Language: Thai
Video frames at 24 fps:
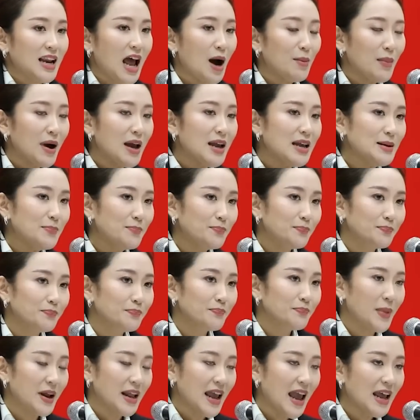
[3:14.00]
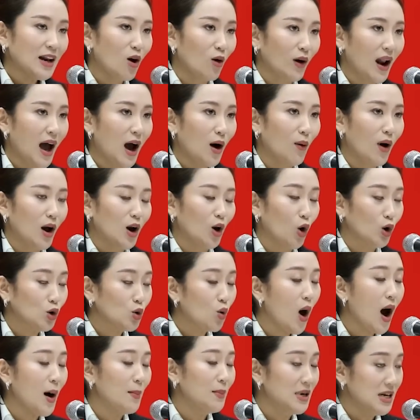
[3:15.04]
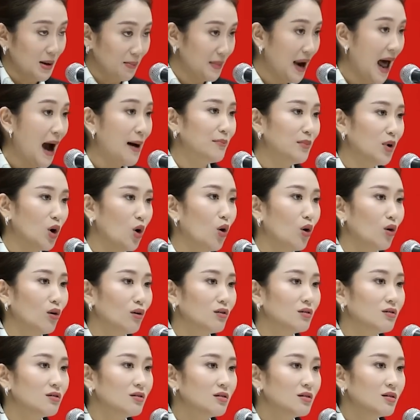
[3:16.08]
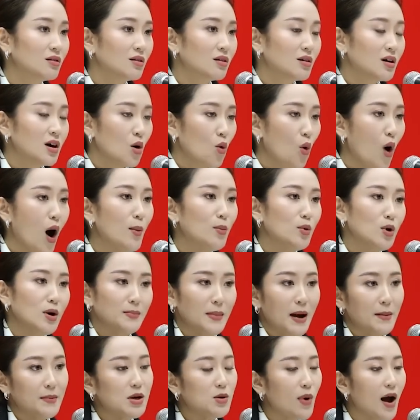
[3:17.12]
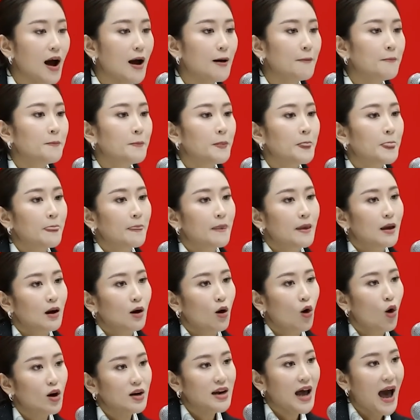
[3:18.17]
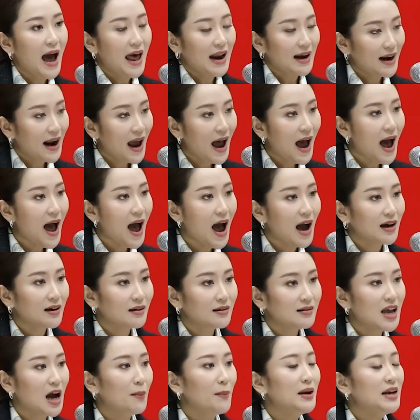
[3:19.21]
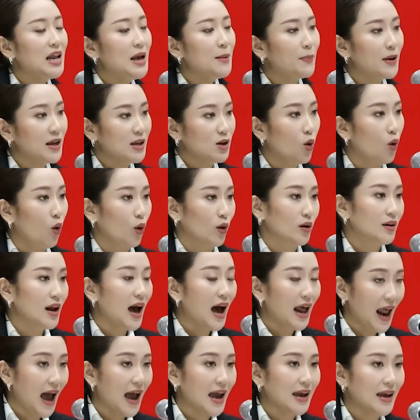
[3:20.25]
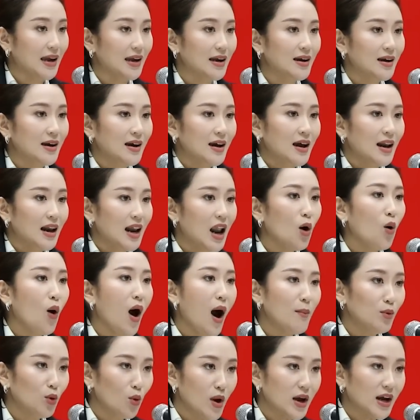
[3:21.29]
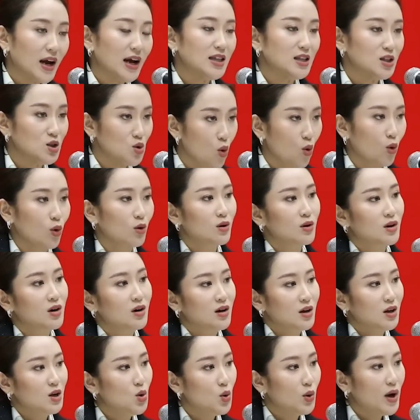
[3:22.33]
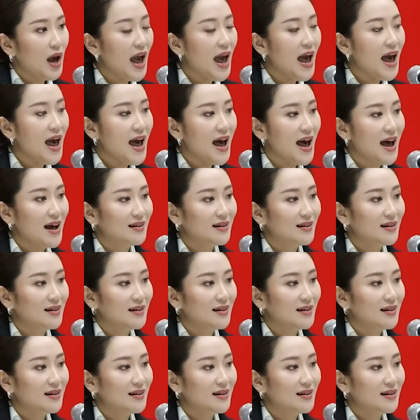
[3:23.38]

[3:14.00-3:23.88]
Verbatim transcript: ทำให้ประเทศของเราอะลดความเหลื่อมล้ำลงความเหลื่อมล้ำที่ว่าคนฐานรากยังไม่ได้ประโยชน์อะไรและความรวยกระจุกอยู่แค่